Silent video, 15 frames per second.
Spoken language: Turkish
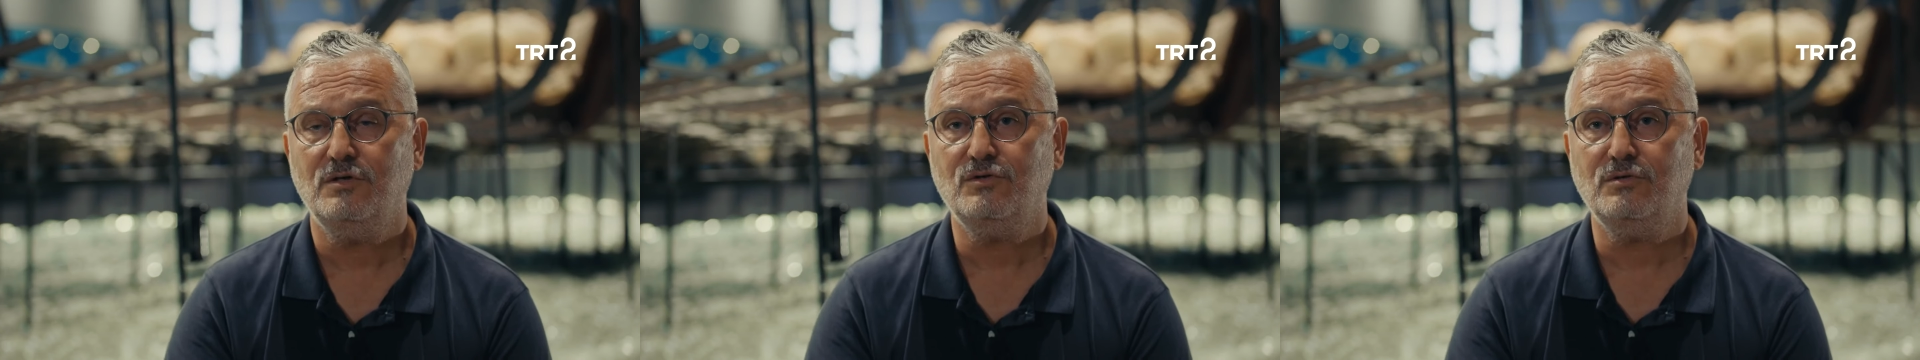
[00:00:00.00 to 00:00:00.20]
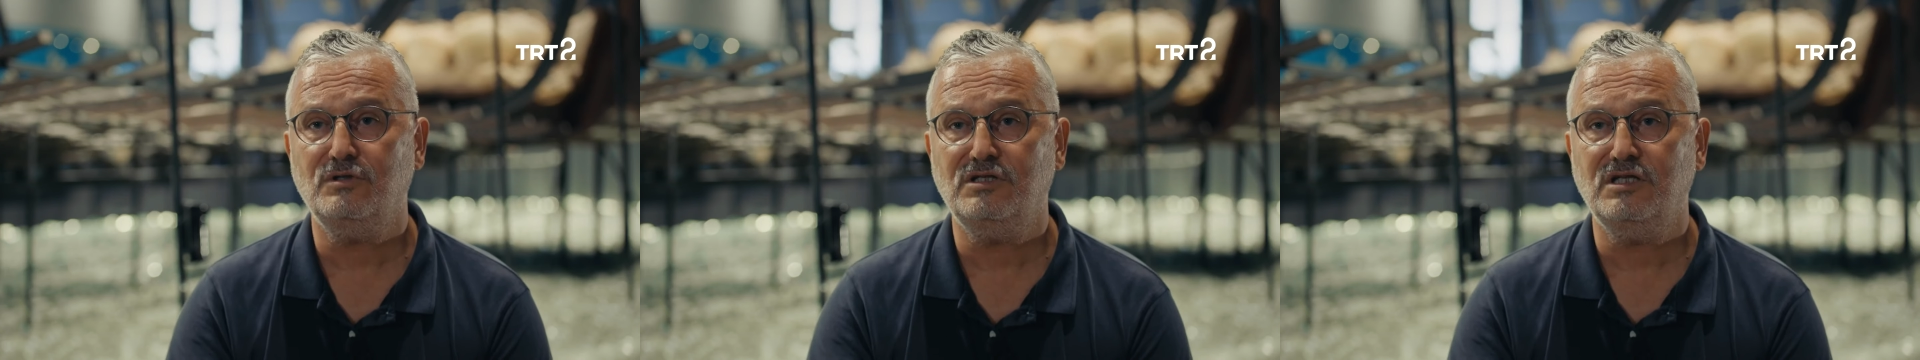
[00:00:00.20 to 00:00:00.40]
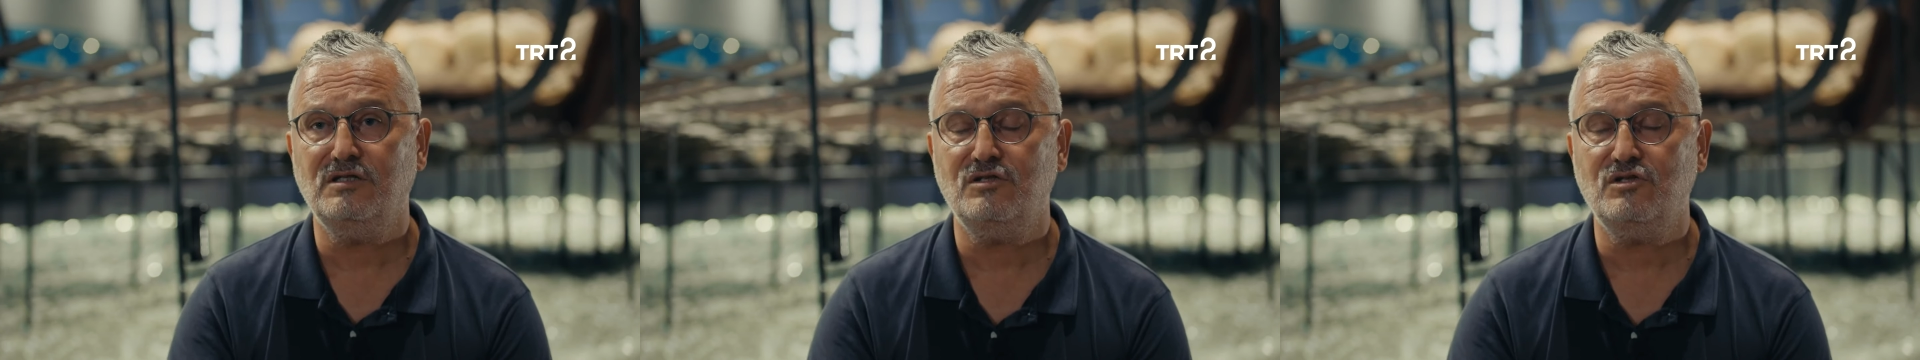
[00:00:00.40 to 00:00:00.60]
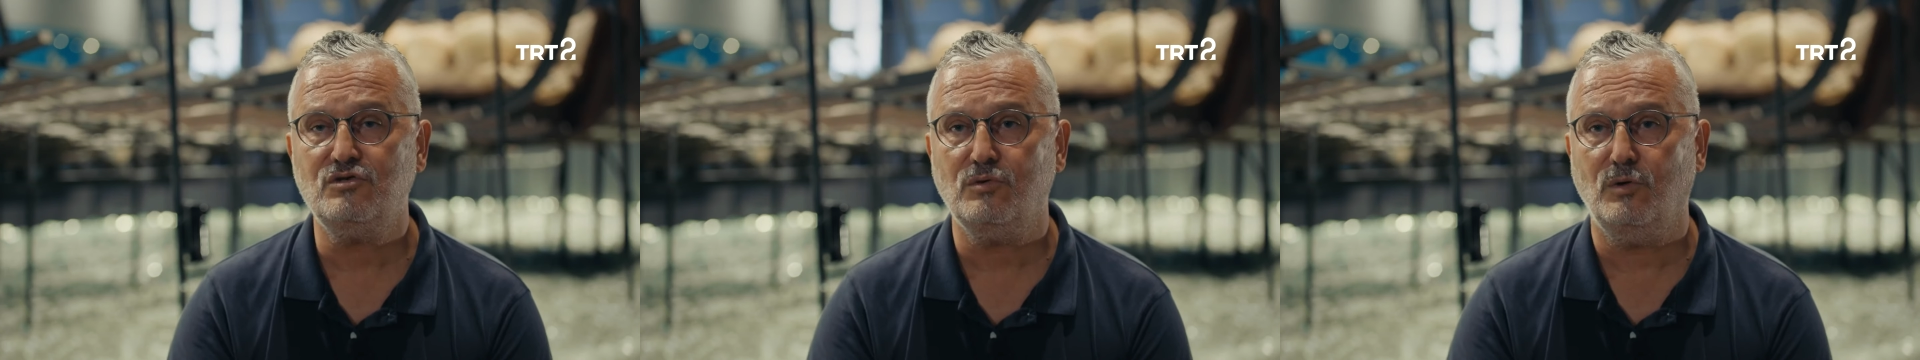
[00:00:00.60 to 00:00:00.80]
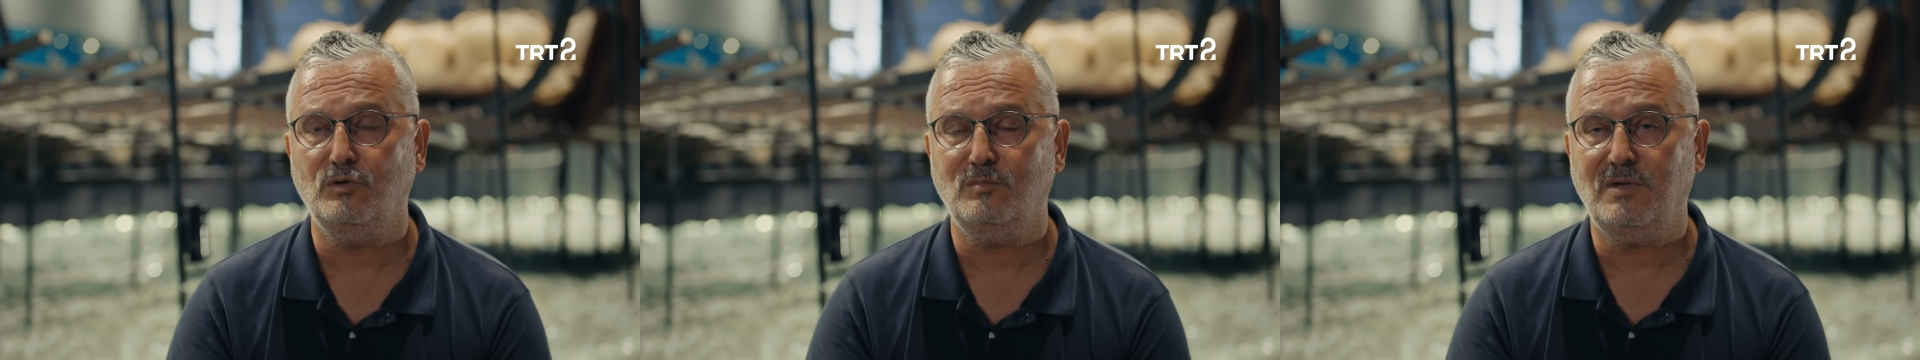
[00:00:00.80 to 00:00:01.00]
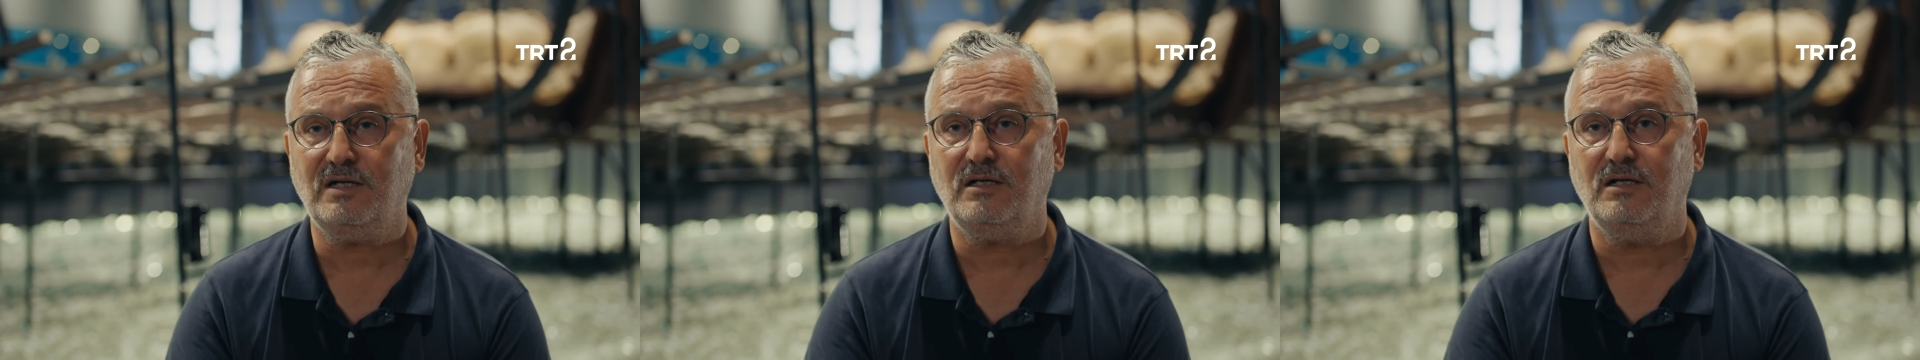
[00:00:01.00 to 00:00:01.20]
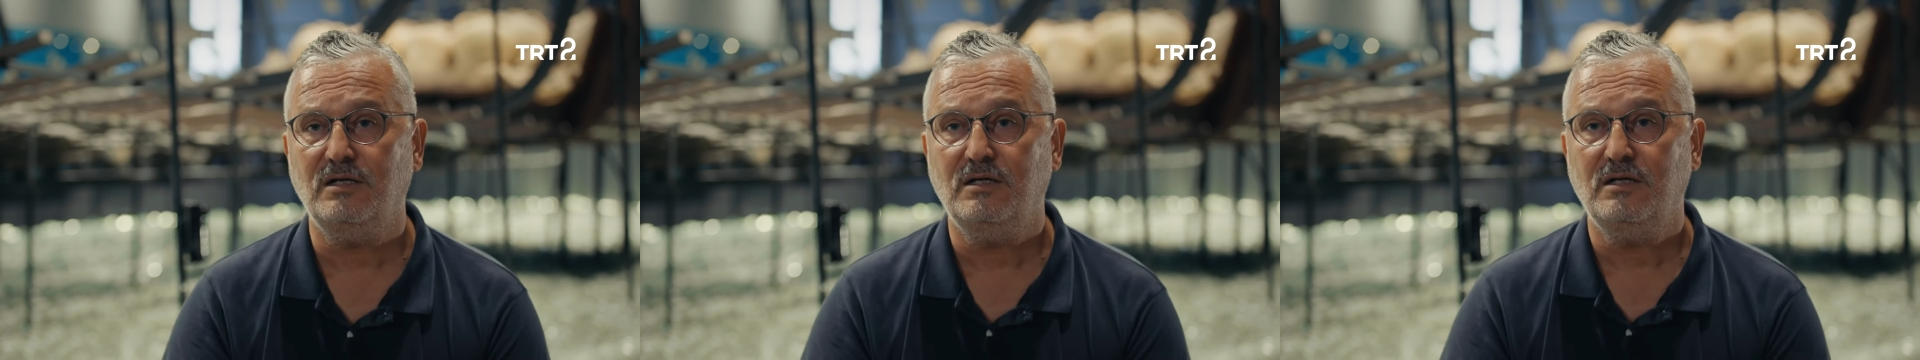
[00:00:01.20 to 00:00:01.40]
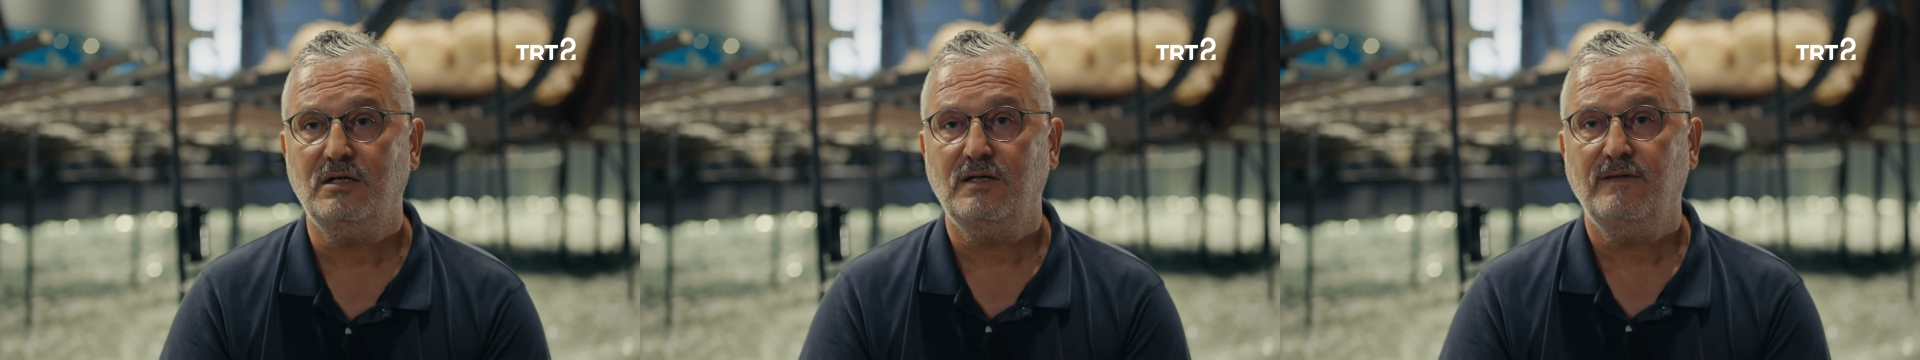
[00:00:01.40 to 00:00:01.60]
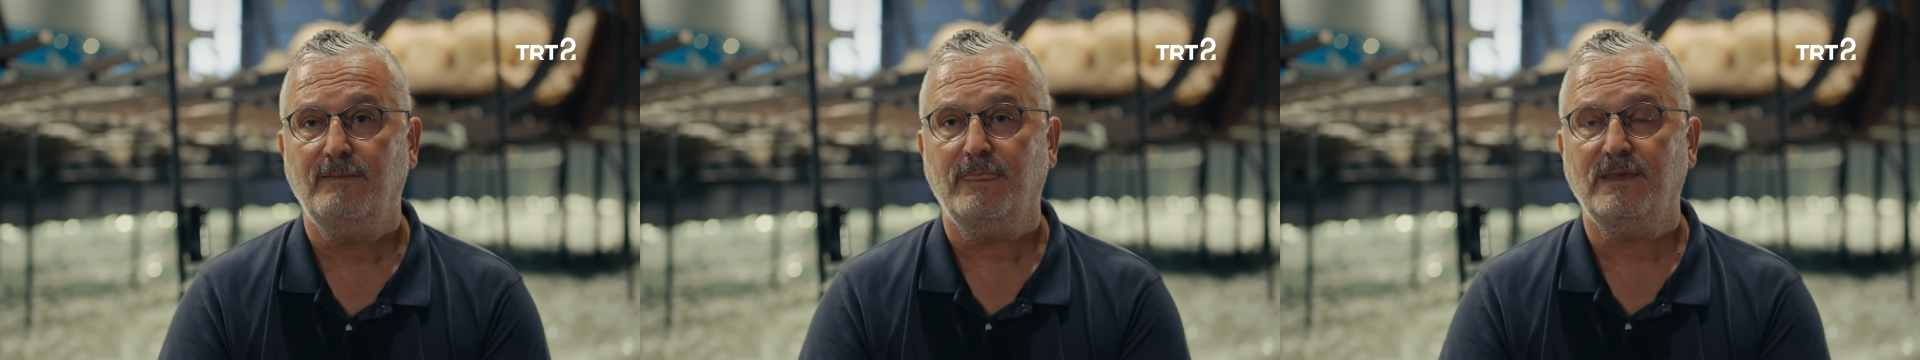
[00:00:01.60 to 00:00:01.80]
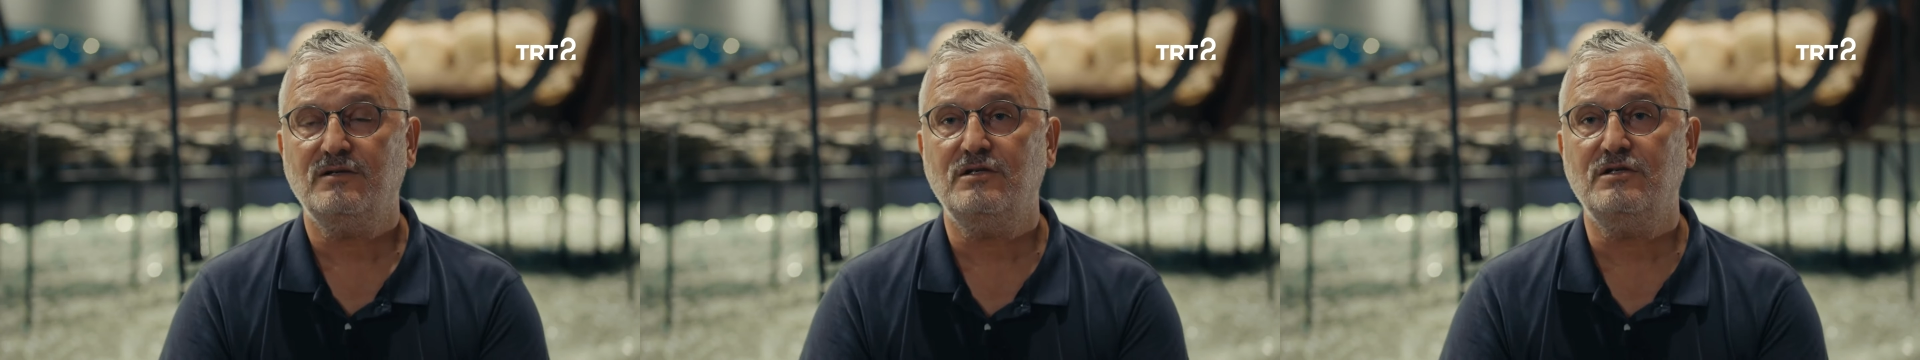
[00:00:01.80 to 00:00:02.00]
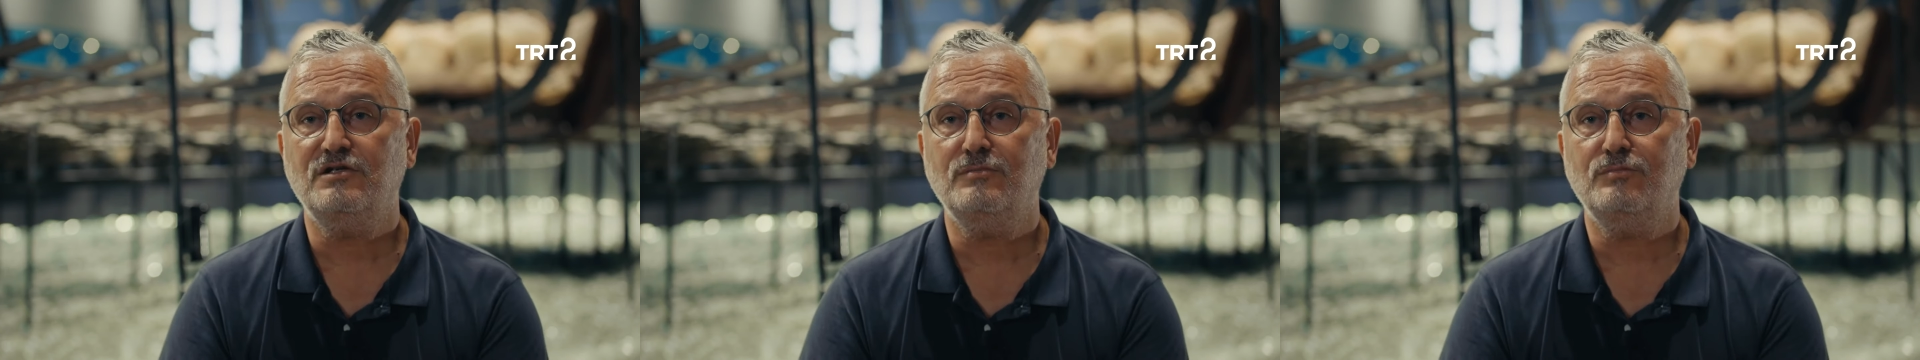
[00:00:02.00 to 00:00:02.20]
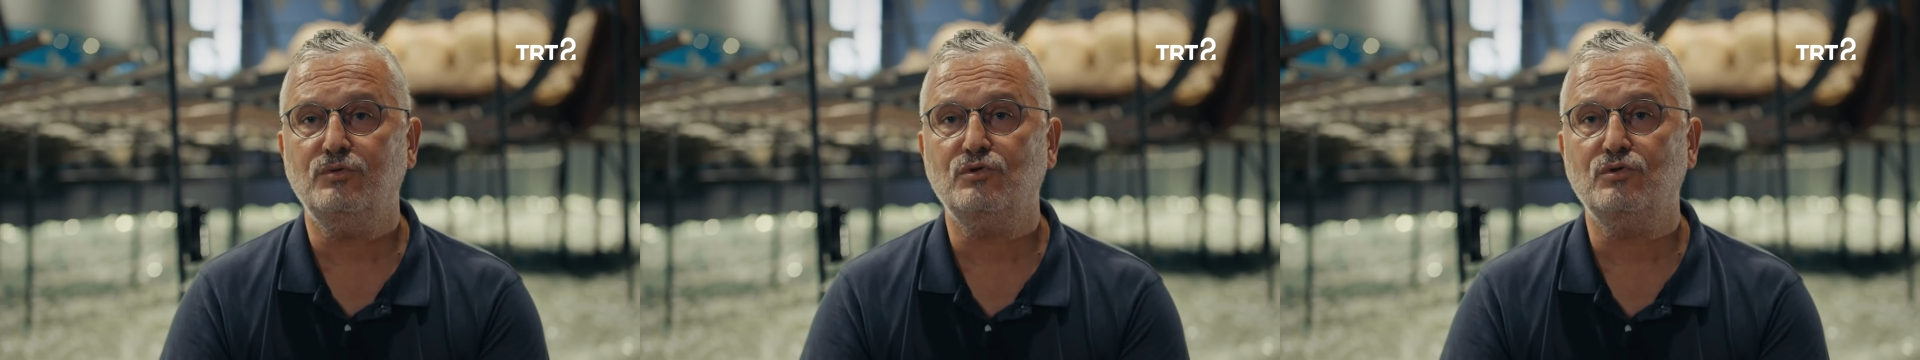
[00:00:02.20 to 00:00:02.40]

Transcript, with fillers: Çünkü denizci olmak sizin